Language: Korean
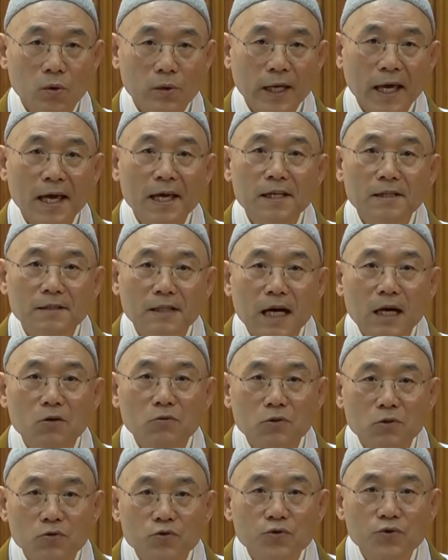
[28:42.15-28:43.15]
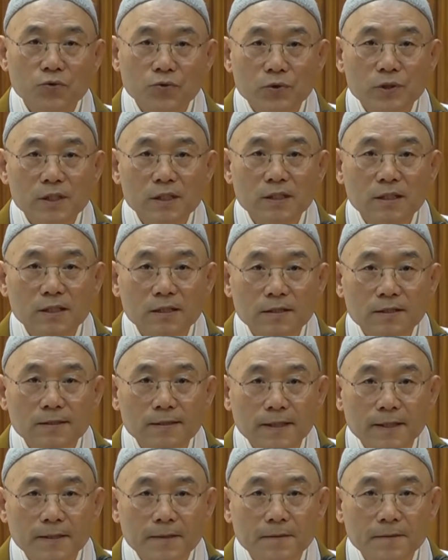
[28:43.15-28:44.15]
개인 낙원은 수용하시는
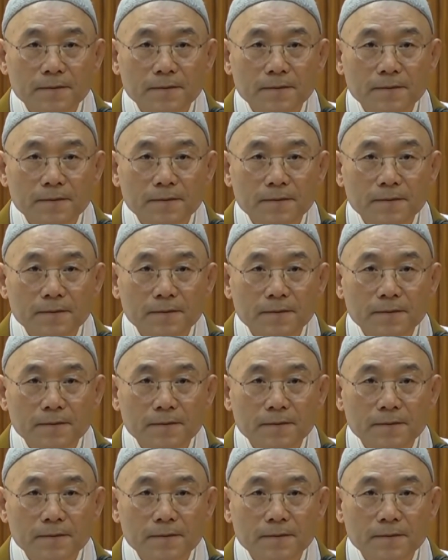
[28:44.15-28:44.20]
것이지.